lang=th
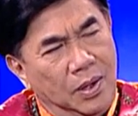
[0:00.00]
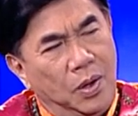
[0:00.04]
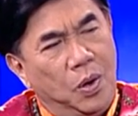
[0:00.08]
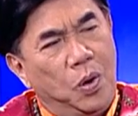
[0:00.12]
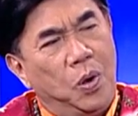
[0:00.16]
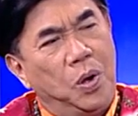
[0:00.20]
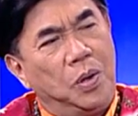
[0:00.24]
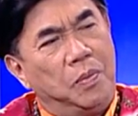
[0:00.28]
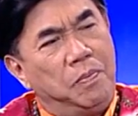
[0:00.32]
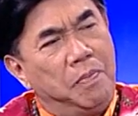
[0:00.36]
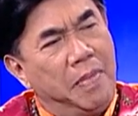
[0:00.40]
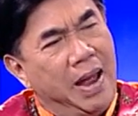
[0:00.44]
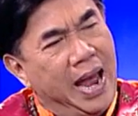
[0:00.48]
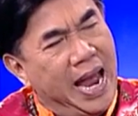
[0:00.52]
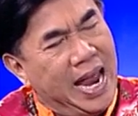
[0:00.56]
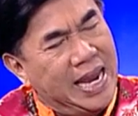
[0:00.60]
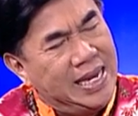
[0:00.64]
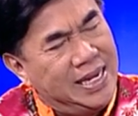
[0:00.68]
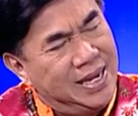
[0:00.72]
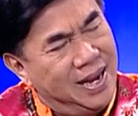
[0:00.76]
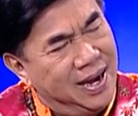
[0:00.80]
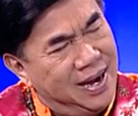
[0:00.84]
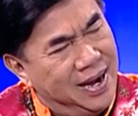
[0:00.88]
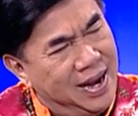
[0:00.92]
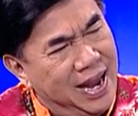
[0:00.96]
กฎหมาย
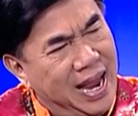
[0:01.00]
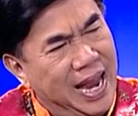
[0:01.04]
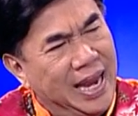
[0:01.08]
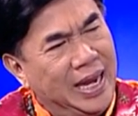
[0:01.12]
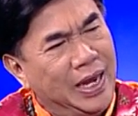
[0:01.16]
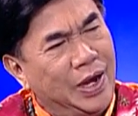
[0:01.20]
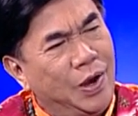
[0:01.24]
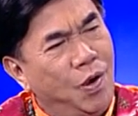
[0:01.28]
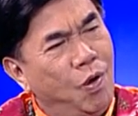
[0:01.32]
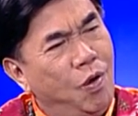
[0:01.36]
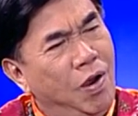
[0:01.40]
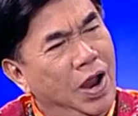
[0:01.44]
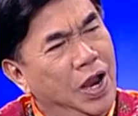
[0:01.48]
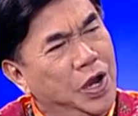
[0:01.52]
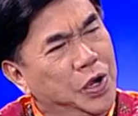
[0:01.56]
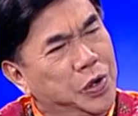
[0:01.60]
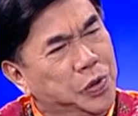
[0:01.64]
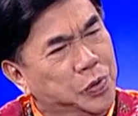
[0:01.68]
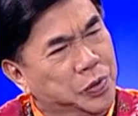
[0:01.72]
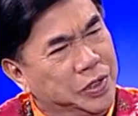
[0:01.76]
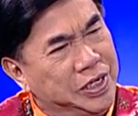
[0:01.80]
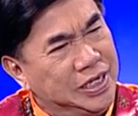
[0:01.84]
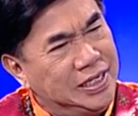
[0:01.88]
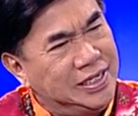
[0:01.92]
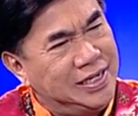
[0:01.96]
ยังไงเขาก็ให้ดู
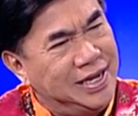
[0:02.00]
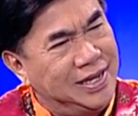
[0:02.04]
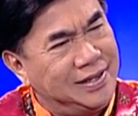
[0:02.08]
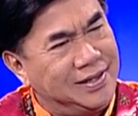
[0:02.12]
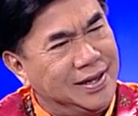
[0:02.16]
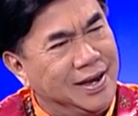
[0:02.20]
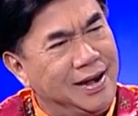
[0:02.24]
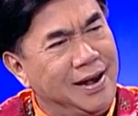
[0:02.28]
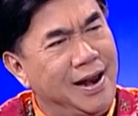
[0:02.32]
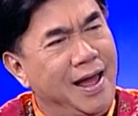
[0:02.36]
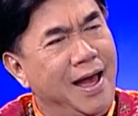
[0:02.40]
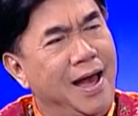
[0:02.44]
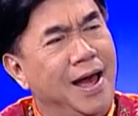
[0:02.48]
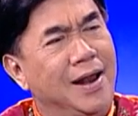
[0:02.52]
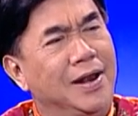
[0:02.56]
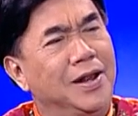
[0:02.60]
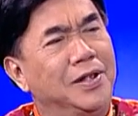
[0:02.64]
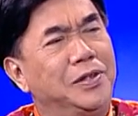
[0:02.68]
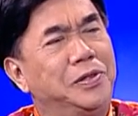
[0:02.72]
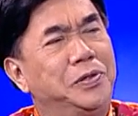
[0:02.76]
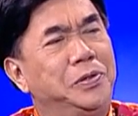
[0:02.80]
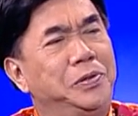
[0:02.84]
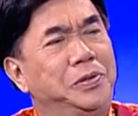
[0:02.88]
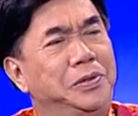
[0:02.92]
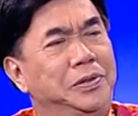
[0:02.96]
ที่เจตนานะ
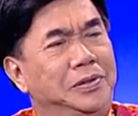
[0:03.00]
ตน